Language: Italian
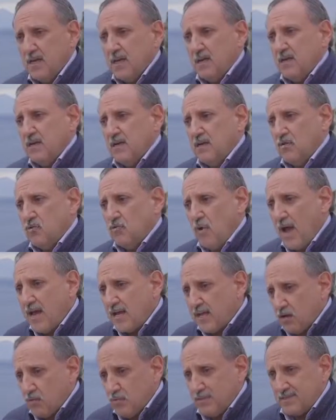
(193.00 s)
Eh,
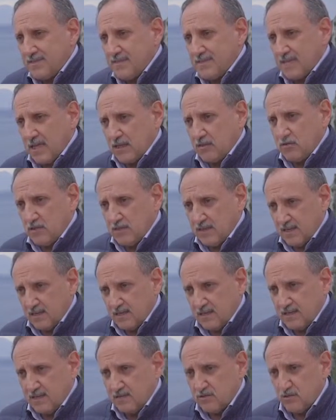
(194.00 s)
anche questo è stato
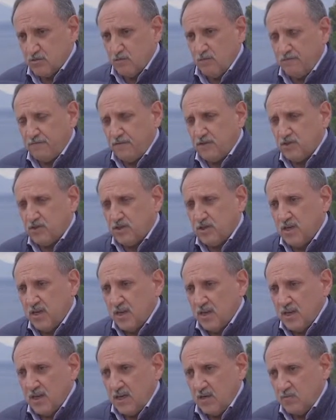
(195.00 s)
disatteso, gli uffici
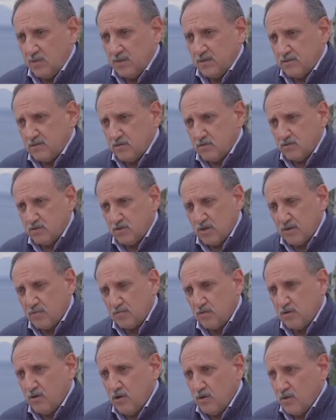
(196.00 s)
in questo
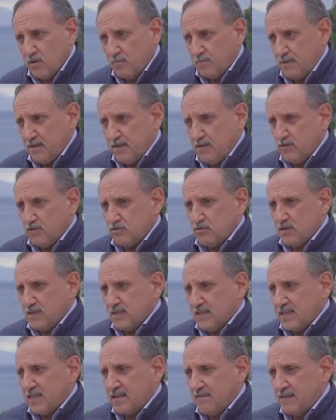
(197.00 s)
diciamo, periodo sono
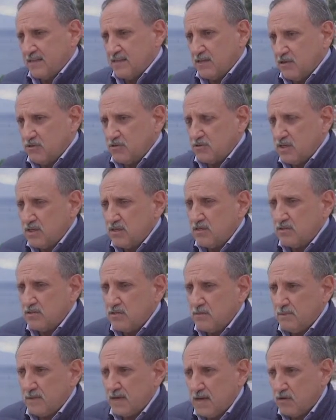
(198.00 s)
andati avanti lo
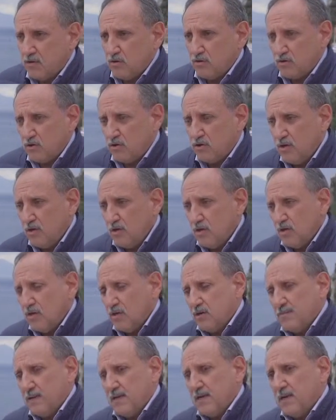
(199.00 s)
stesso per, loro,
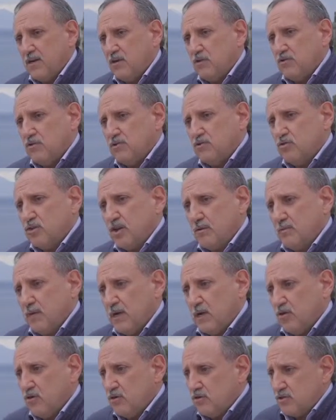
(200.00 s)
per, loro, diciamo, per
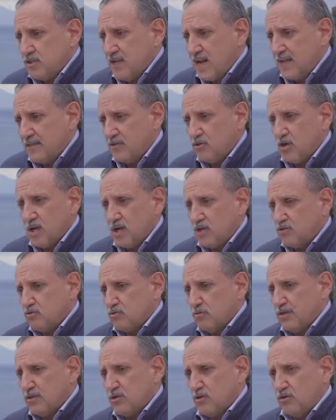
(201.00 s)
le loro strade, non hanno
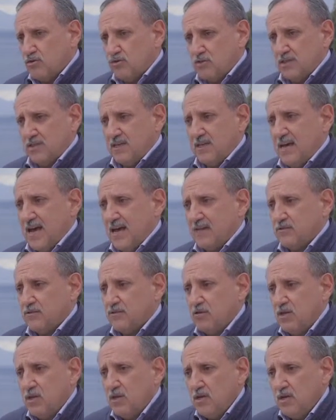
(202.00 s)
assolutamente considerato